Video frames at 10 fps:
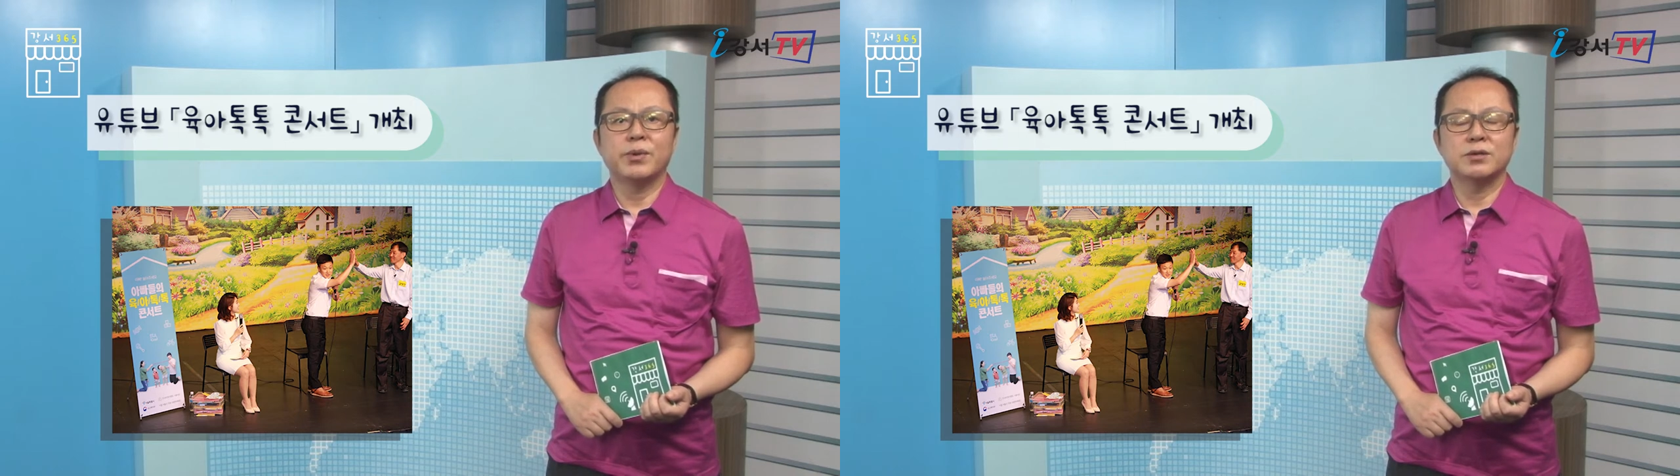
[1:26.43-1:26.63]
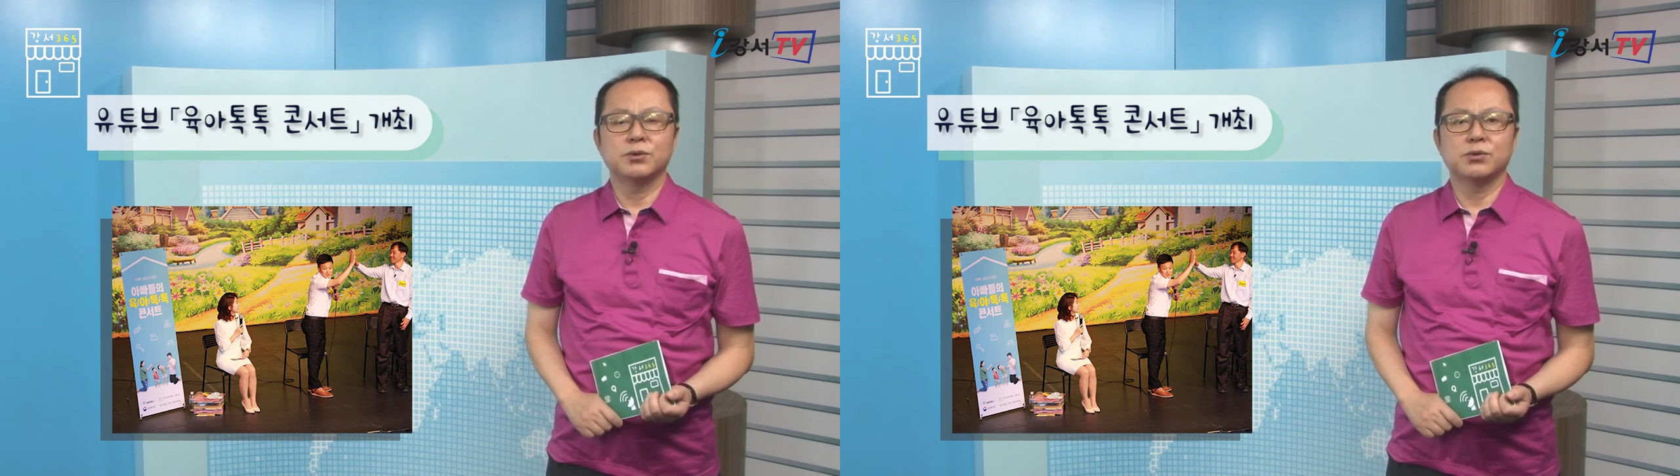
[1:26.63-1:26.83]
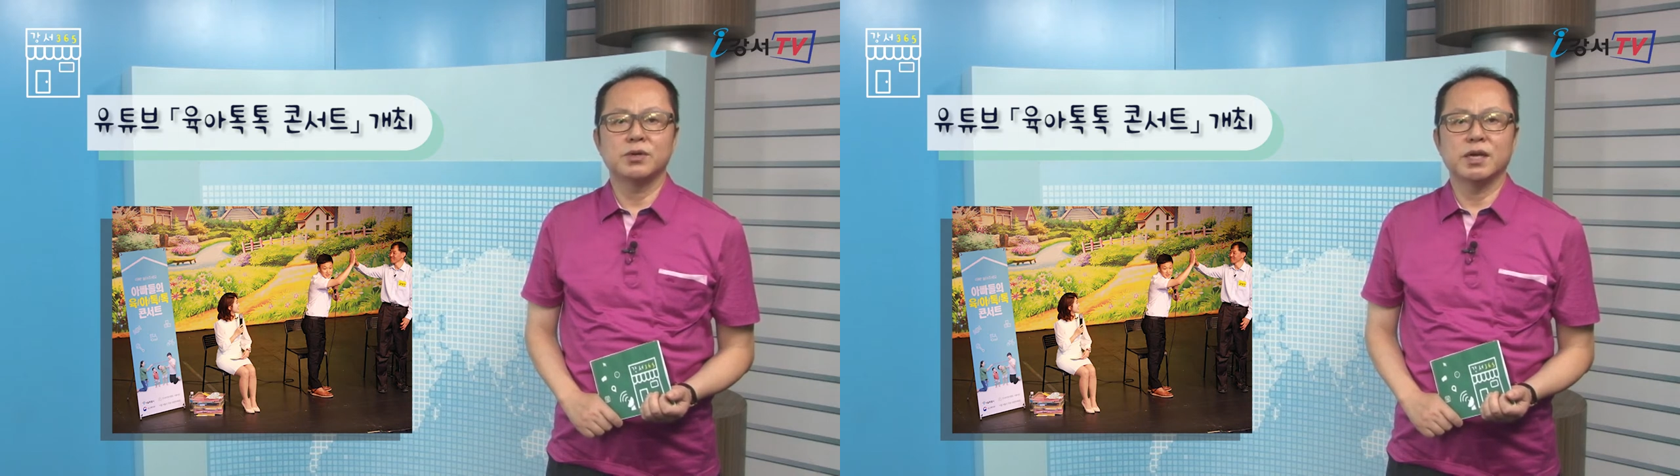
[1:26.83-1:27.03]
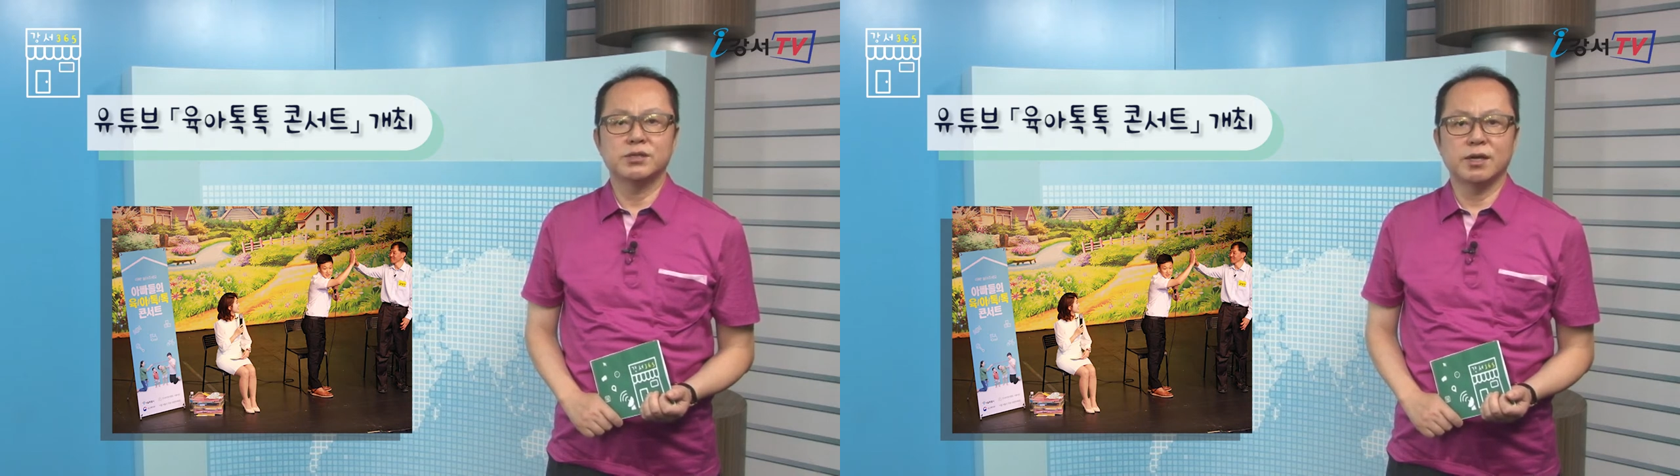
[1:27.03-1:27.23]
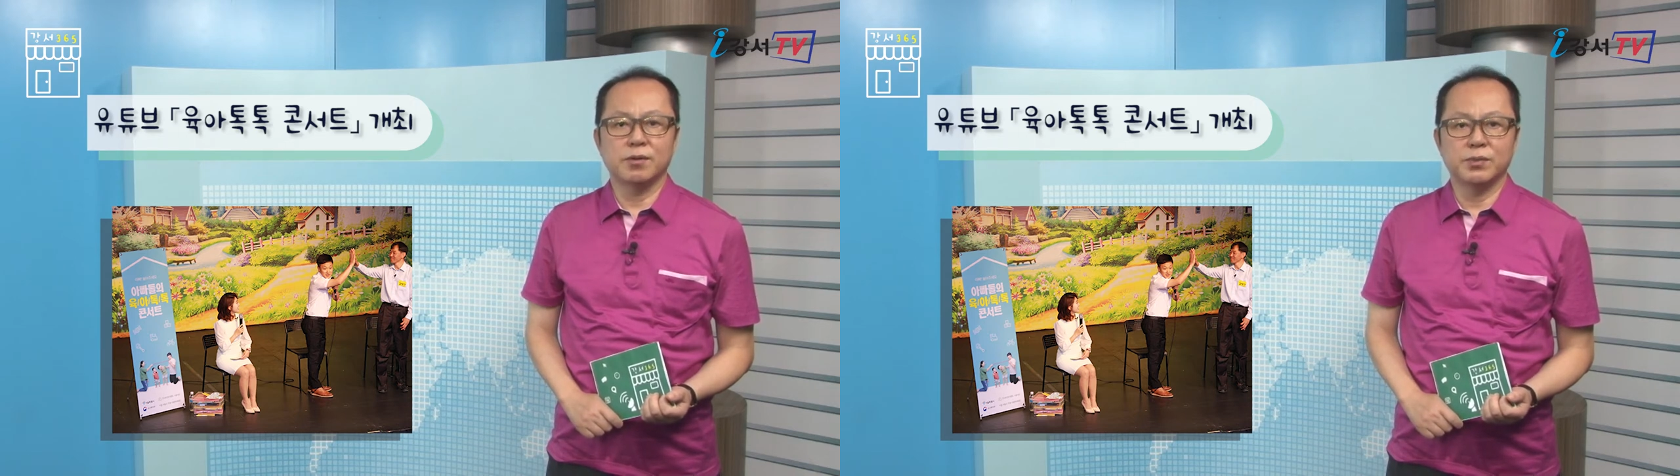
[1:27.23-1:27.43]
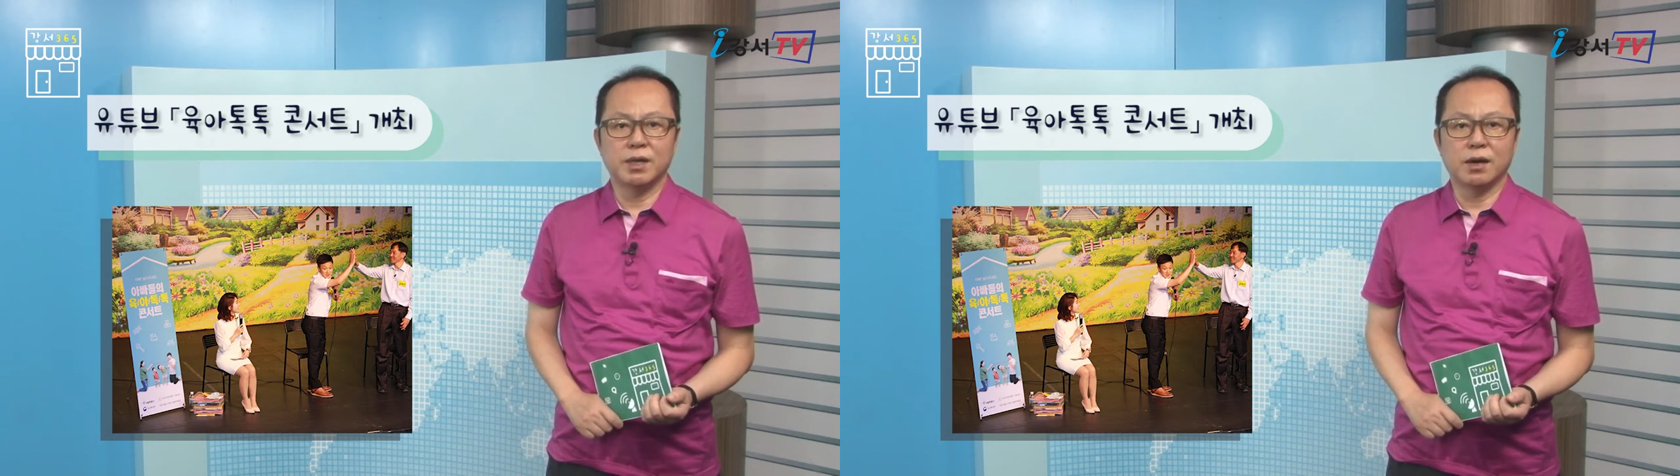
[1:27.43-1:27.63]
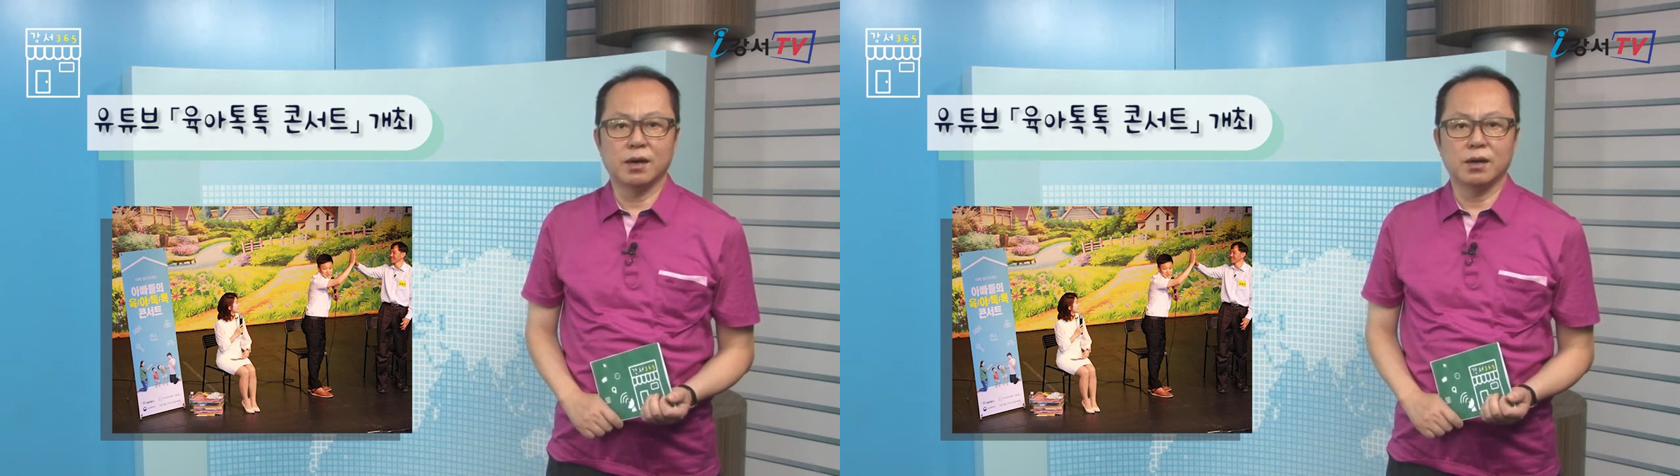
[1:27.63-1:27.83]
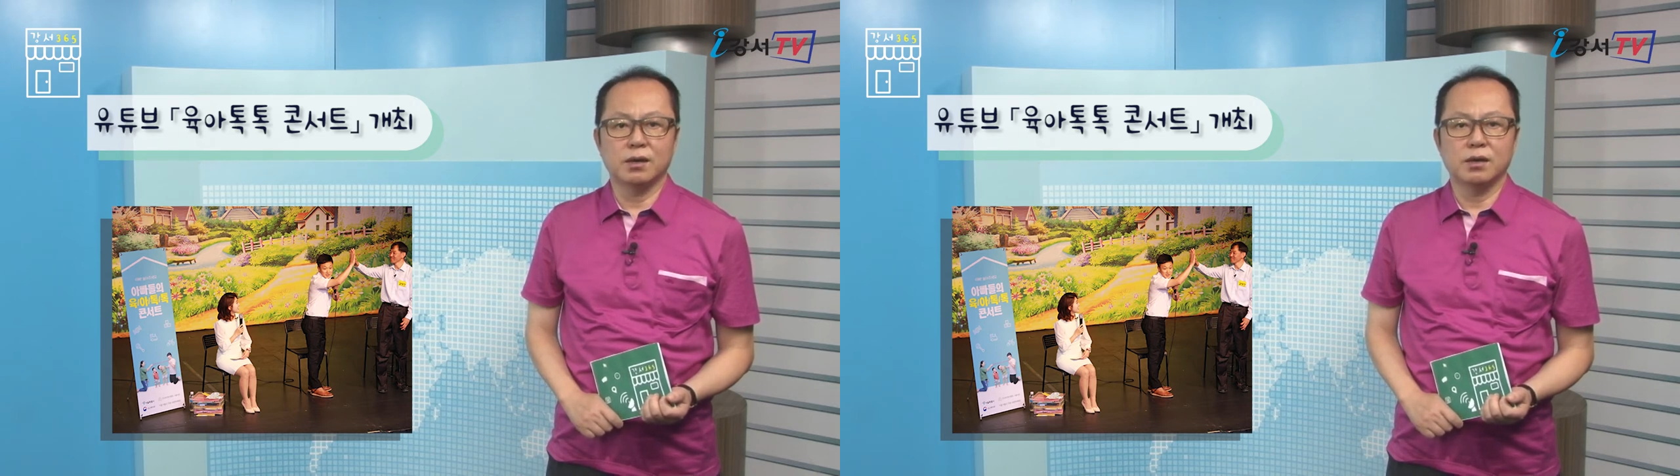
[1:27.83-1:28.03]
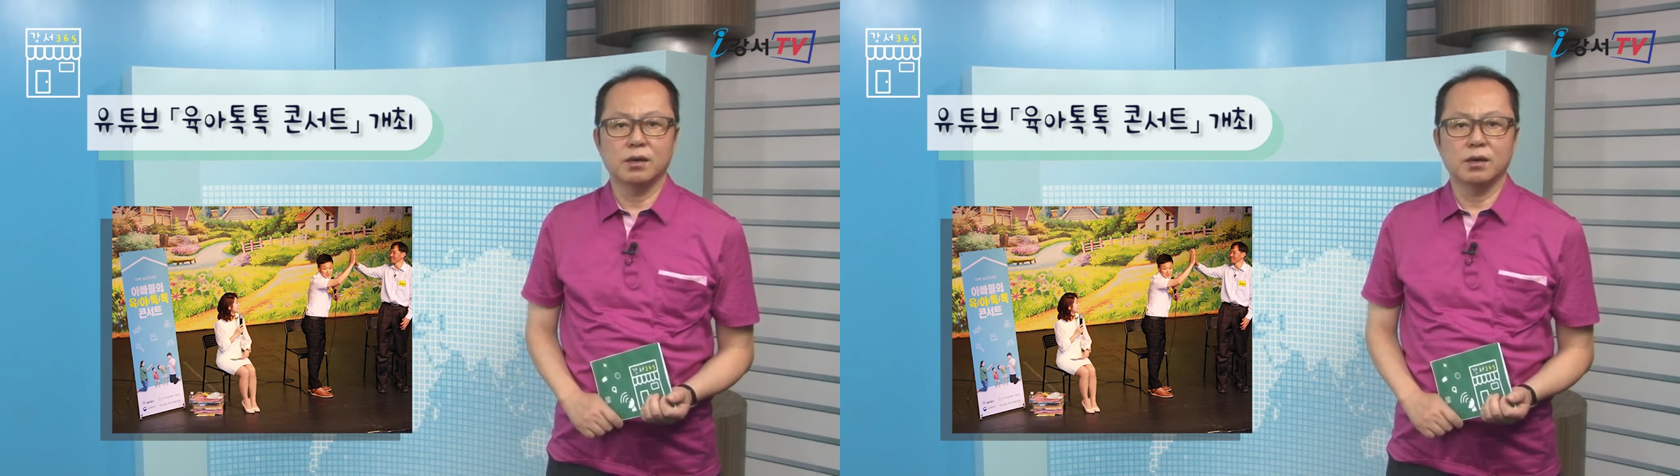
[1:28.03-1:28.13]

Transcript: 방송을 개최합니다.